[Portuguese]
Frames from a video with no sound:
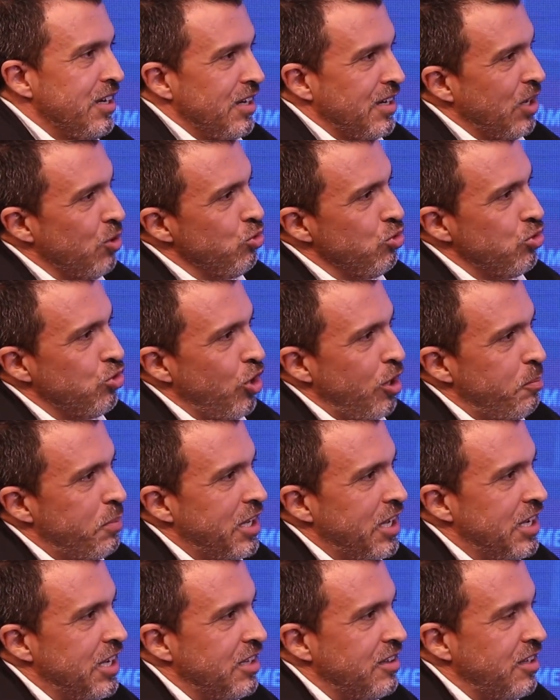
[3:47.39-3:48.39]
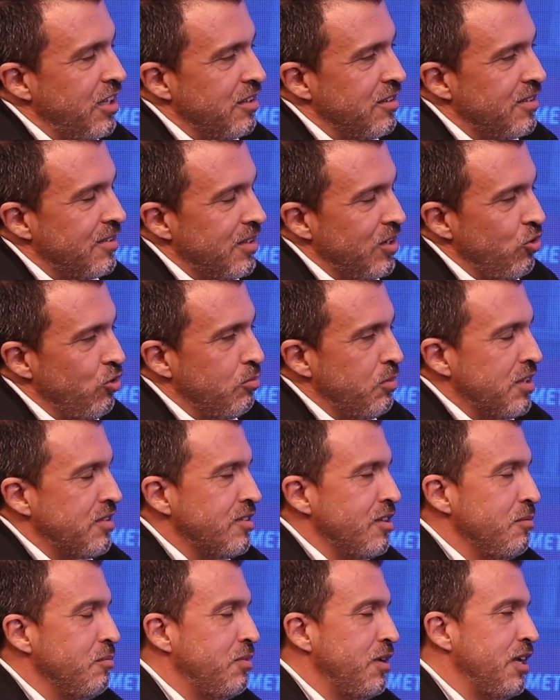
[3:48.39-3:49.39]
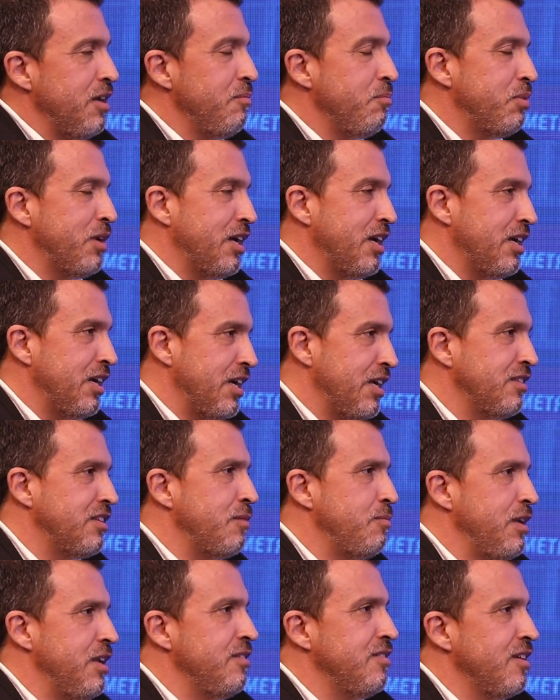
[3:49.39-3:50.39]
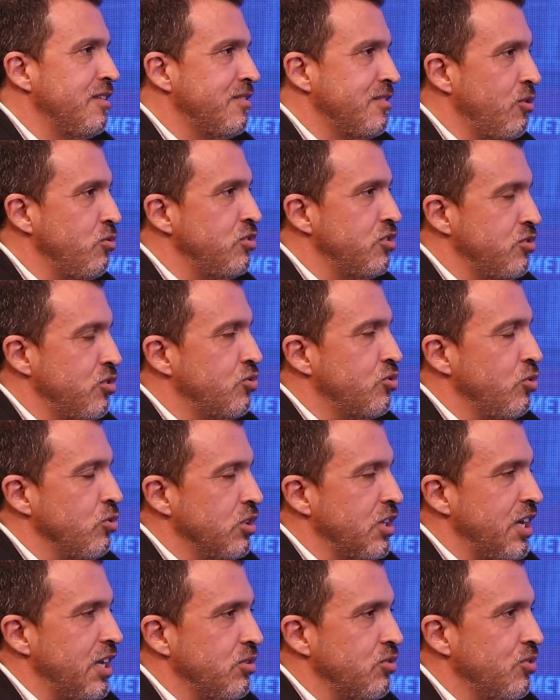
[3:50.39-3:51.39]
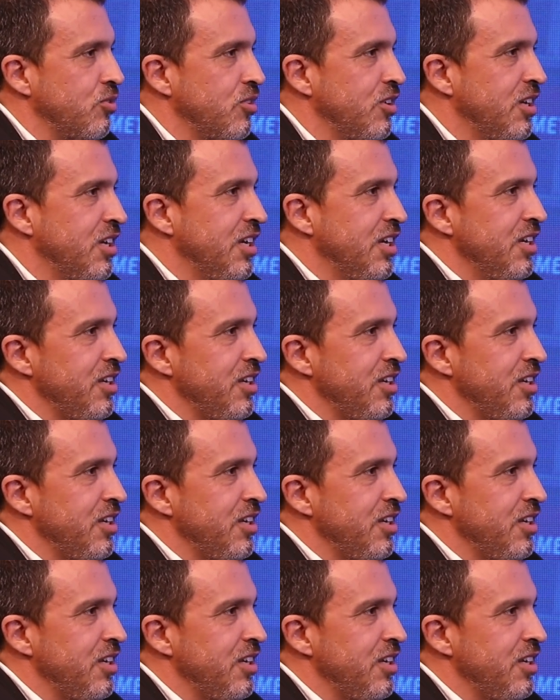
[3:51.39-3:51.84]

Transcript: Não só para retenção, mas também para rentabilização desses contratos.